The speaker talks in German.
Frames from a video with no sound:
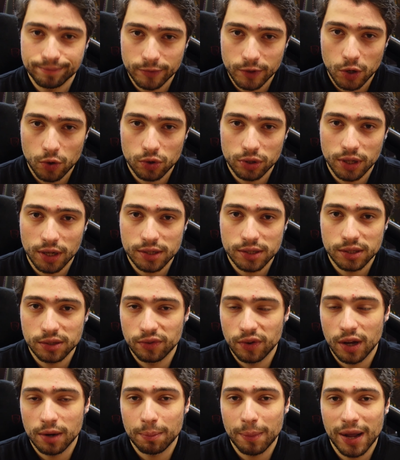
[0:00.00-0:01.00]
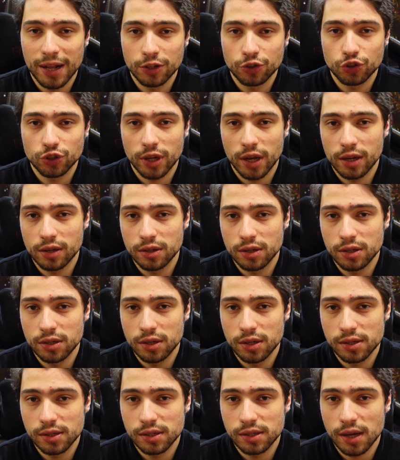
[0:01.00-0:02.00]
Auch das war ein Meilenstein, den ich
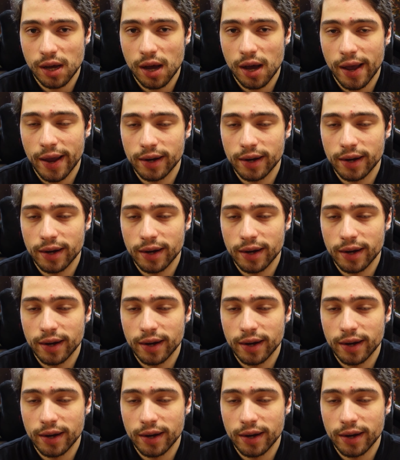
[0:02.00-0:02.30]
dieses Jahr